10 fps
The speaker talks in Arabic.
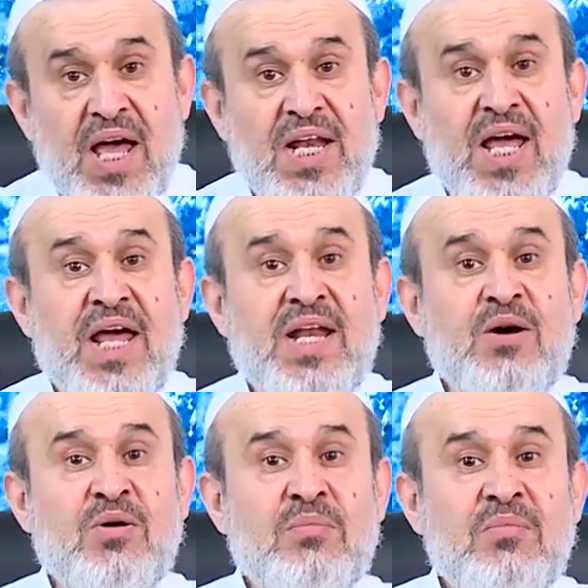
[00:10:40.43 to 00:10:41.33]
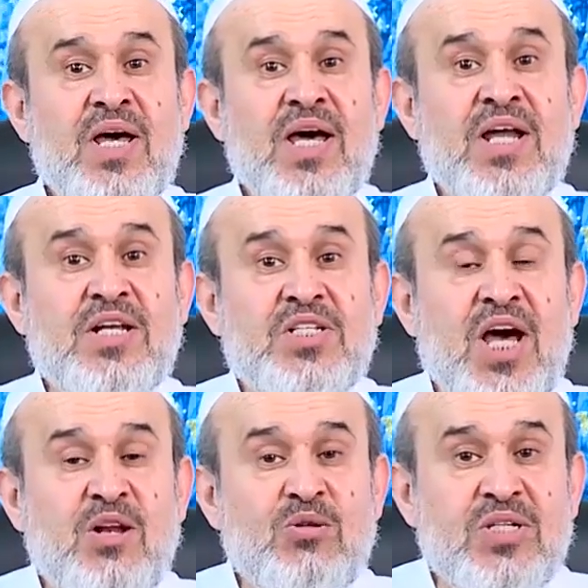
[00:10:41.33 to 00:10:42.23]
لأنهم
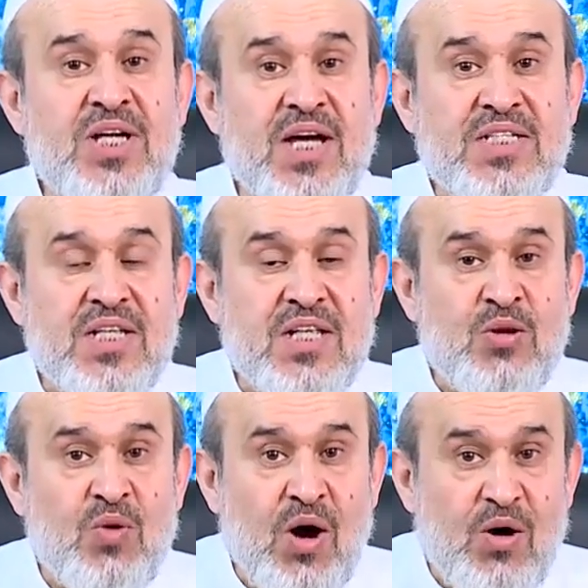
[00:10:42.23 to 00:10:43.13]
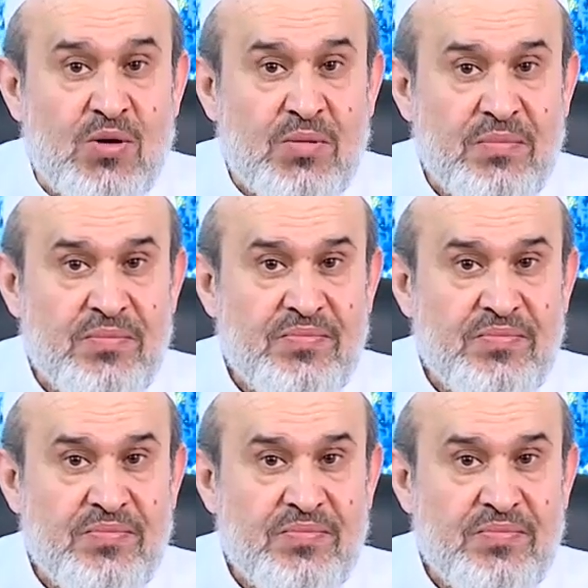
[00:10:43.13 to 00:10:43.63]
رجال سياسة وحكم